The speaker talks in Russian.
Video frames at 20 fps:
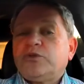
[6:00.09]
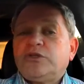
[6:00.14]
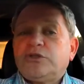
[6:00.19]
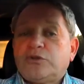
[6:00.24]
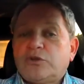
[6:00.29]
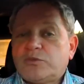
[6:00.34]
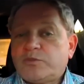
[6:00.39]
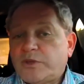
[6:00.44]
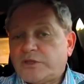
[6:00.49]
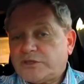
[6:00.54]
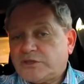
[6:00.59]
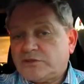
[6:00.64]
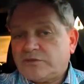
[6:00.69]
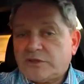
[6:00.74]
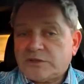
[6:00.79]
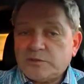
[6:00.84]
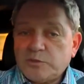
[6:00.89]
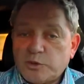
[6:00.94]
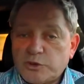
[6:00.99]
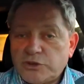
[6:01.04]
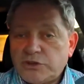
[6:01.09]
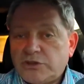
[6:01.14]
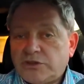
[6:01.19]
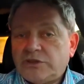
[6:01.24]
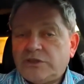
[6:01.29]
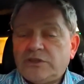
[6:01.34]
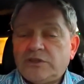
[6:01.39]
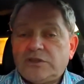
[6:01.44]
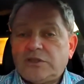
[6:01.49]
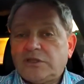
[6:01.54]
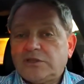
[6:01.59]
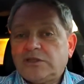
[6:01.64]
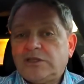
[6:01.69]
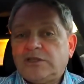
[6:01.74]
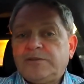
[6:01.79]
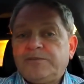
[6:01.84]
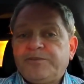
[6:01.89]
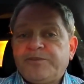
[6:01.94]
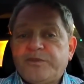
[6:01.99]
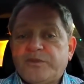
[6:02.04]
у них тут масса возможностей и так
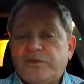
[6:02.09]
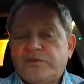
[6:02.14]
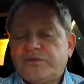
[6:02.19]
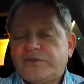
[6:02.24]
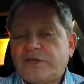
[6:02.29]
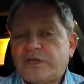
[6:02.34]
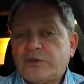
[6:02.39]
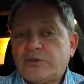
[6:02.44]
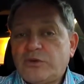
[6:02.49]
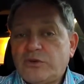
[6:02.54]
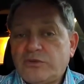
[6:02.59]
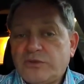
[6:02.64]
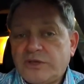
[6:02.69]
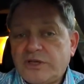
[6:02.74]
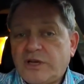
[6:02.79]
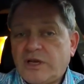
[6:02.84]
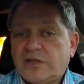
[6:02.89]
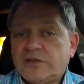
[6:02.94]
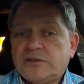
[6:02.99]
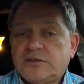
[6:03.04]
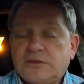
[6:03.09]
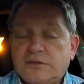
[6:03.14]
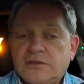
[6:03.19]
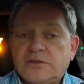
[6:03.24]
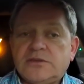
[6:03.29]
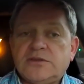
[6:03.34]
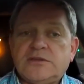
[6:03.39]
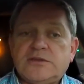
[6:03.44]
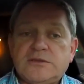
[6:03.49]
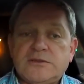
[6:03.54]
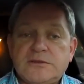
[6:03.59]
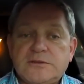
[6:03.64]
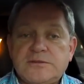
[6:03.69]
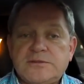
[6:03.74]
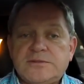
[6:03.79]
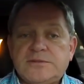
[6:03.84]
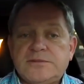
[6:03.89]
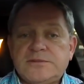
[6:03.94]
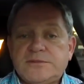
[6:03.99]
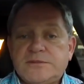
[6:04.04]
далее. Второй вариант
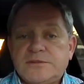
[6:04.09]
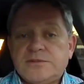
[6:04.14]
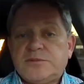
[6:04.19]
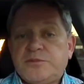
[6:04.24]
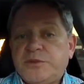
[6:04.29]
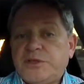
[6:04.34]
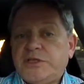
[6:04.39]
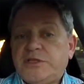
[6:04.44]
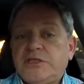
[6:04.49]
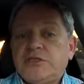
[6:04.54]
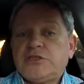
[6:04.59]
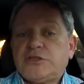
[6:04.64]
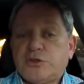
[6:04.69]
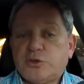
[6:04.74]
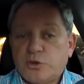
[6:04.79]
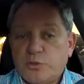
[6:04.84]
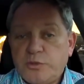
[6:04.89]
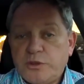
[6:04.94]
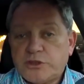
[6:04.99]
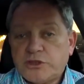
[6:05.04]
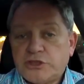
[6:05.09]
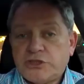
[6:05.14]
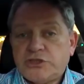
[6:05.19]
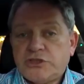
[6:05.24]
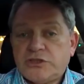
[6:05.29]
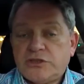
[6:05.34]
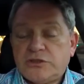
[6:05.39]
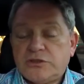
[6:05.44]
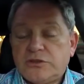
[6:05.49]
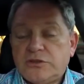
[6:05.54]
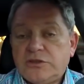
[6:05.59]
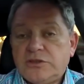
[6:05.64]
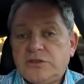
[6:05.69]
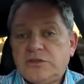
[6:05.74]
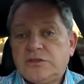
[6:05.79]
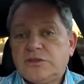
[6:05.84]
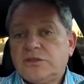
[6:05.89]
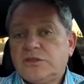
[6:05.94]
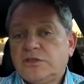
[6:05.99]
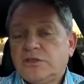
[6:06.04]
э, – политическое убежище.
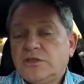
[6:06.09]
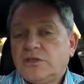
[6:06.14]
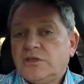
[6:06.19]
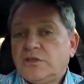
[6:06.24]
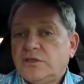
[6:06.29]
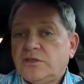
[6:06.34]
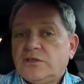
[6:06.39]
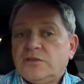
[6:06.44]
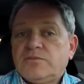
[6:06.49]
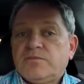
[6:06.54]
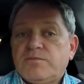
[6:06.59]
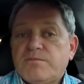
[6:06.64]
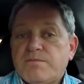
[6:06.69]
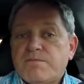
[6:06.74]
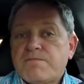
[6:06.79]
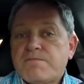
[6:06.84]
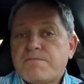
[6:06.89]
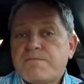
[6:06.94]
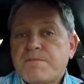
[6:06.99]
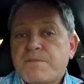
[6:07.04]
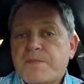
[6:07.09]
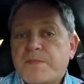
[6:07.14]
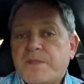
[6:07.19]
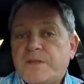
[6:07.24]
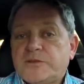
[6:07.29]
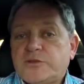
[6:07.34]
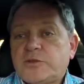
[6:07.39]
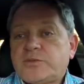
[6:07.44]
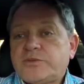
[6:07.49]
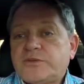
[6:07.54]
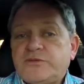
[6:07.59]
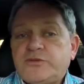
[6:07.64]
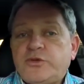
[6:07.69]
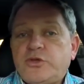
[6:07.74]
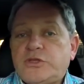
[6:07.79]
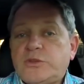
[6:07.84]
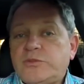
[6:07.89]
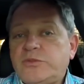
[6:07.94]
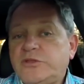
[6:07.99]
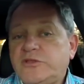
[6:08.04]
И, собственно,
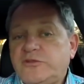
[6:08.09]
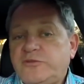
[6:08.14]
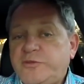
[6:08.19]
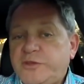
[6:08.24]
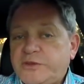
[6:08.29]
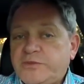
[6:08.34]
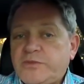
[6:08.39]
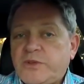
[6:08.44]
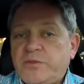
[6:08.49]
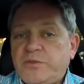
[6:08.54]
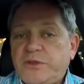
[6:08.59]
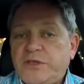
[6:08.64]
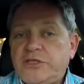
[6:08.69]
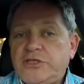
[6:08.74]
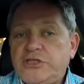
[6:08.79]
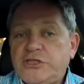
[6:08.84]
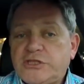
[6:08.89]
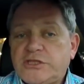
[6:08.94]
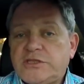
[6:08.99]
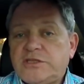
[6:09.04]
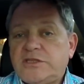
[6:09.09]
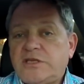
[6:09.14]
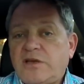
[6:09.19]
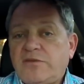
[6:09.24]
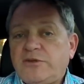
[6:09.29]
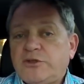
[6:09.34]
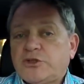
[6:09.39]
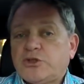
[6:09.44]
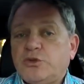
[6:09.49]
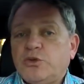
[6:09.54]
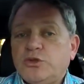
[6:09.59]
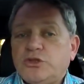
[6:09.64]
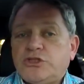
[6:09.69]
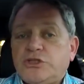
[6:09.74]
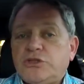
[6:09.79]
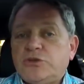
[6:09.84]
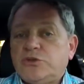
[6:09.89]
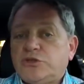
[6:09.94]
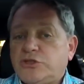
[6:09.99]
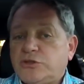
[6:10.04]
все это было в письме перечислено. Я вижу
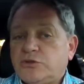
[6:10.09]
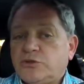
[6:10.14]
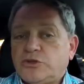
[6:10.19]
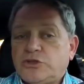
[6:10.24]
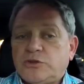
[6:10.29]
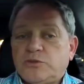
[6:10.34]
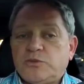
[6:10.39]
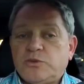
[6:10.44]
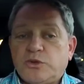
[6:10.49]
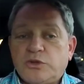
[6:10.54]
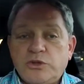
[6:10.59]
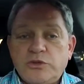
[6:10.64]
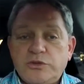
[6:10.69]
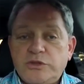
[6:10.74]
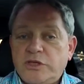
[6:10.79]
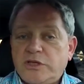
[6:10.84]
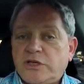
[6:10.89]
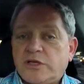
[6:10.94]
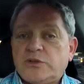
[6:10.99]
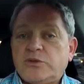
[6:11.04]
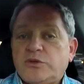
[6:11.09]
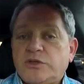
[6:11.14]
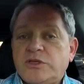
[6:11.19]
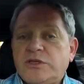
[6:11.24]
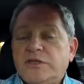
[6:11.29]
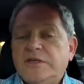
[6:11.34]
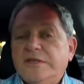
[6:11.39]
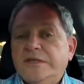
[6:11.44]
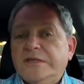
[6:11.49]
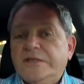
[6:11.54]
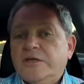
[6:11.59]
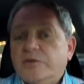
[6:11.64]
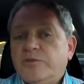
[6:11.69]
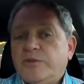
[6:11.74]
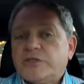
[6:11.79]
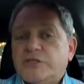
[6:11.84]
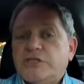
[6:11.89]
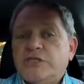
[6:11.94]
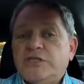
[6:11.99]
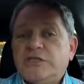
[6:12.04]
очень-очень-очень много людей, которые
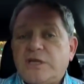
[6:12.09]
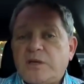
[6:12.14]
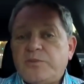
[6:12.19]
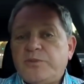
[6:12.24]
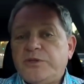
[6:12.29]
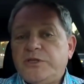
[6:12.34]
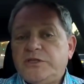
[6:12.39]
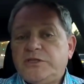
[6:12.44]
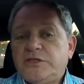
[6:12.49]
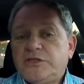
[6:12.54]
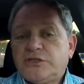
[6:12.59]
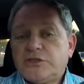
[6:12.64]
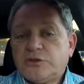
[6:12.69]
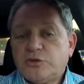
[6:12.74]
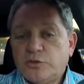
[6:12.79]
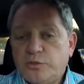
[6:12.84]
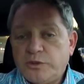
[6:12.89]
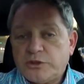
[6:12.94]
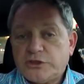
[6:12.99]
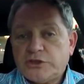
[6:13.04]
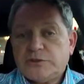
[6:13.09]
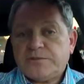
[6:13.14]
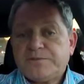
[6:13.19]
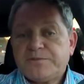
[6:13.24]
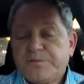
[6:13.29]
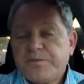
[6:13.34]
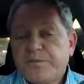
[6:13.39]
пошли на политическое убежище.